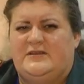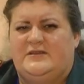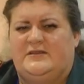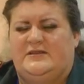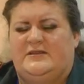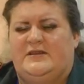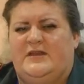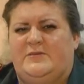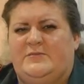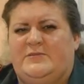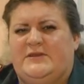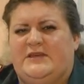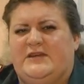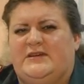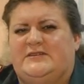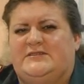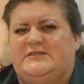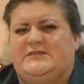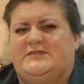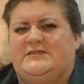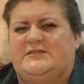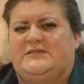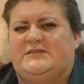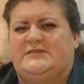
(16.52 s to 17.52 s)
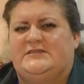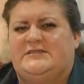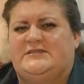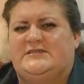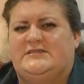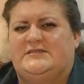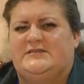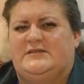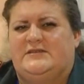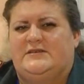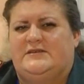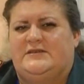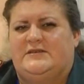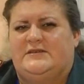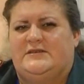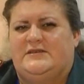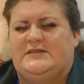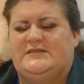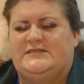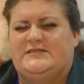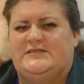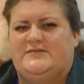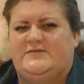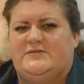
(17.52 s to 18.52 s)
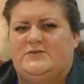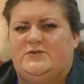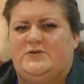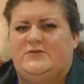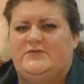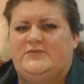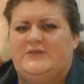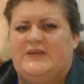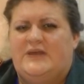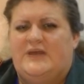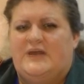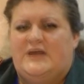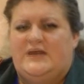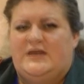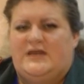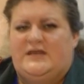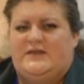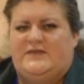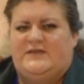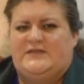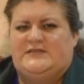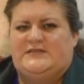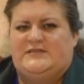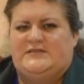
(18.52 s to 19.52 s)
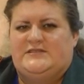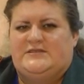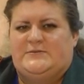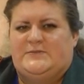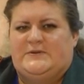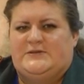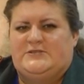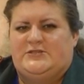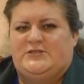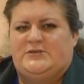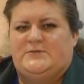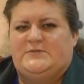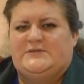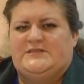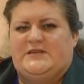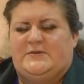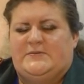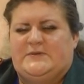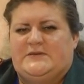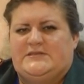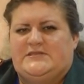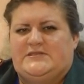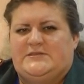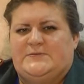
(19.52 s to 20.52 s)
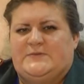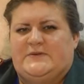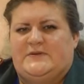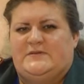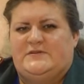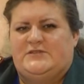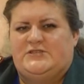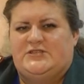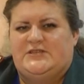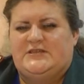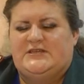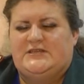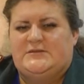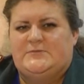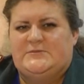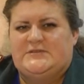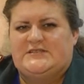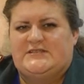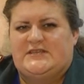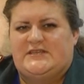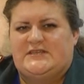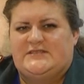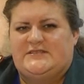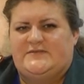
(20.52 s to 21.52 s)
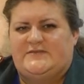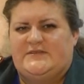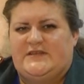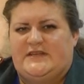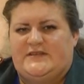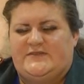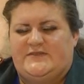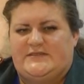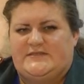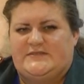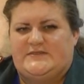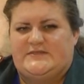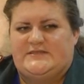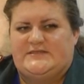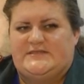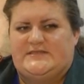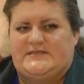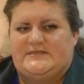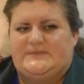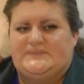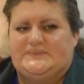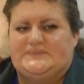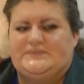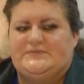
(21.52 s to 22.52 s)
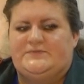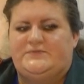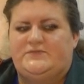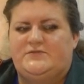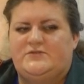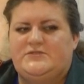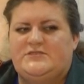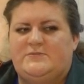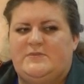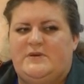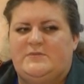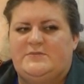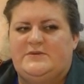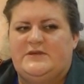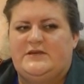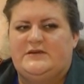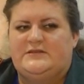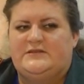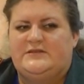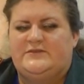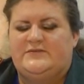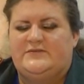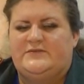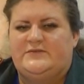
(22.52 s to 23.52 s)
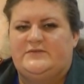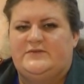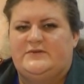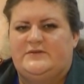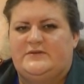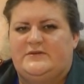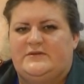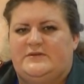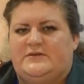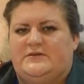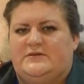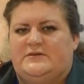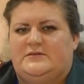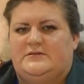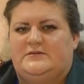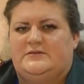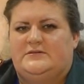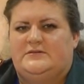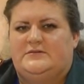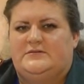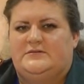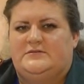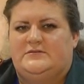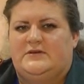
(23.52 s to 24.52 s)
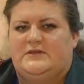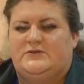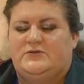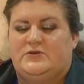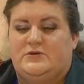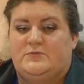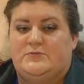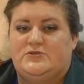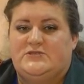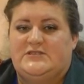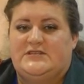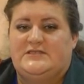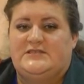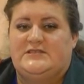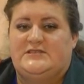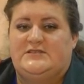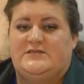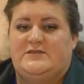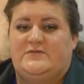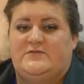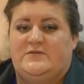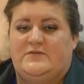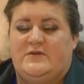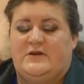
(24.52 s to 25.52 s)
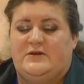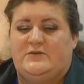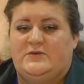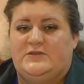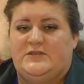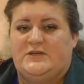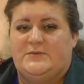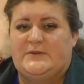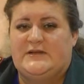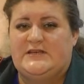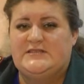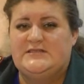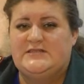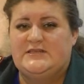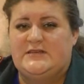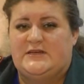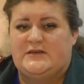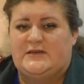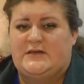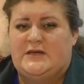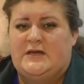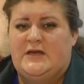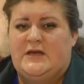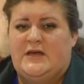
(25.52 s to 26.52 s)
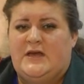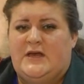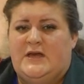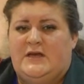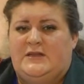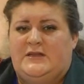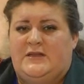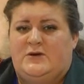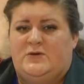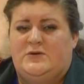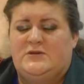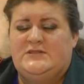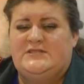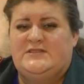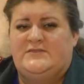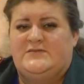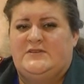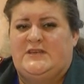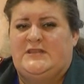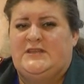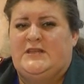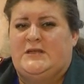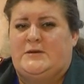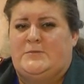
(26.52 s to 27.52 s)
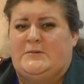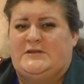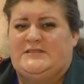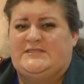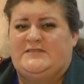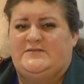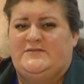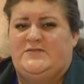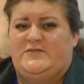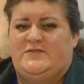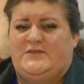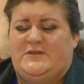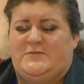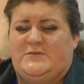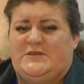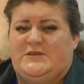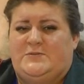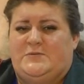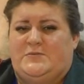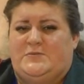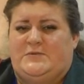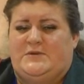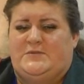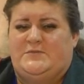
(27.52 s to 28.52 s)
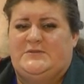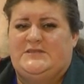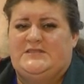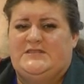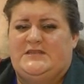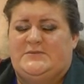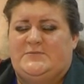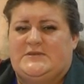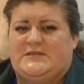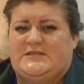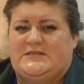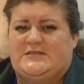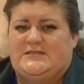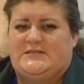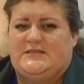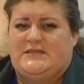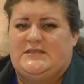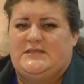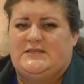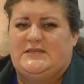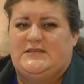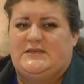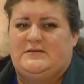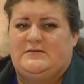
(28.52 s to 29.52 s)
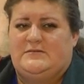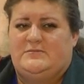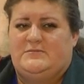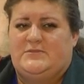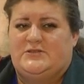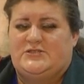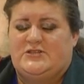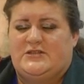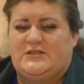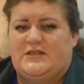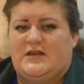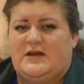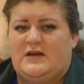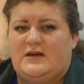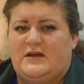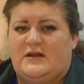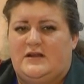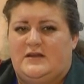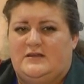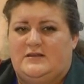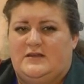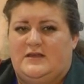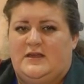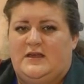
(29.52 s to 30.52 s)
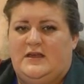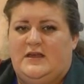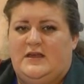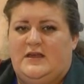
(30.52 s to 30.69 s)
на объектах э, лица виновные и ответственные за пожарную безопасность привлечены к административной ответственности. Восемь объектов, э, которые будут задействованы на новогодних праздниках, находятся вне нормативного времени прибытия от подразделений пожарной охраны.